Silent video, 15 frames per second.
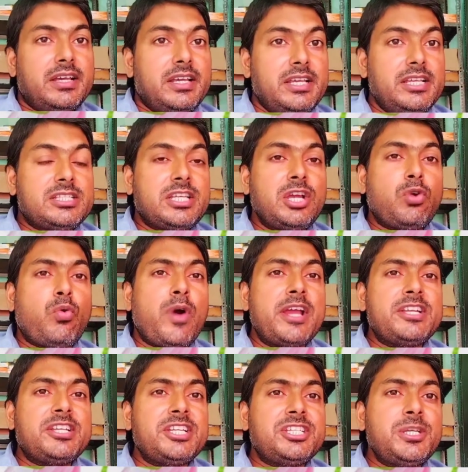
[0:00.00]
इसकी
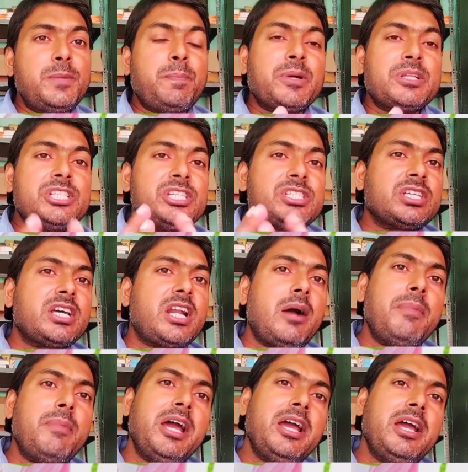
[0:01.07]
क्वांटिटी 25 ग्राम
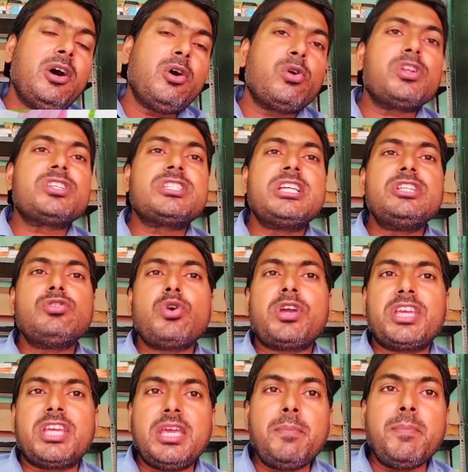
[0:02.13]
है और इसकी जो
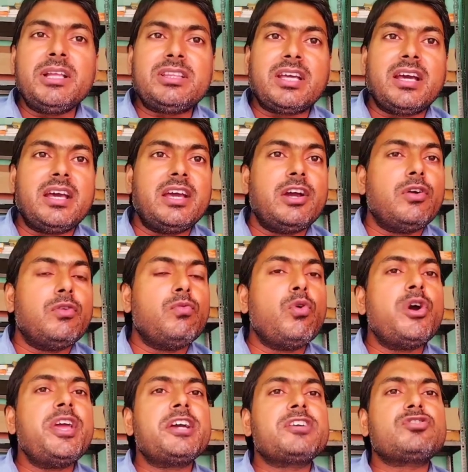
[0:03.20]
कीमत है वो
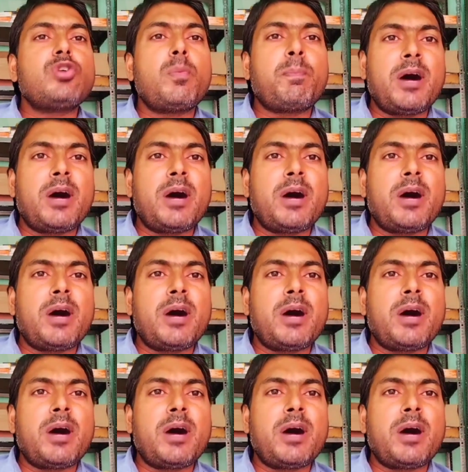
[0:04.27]
एक सौ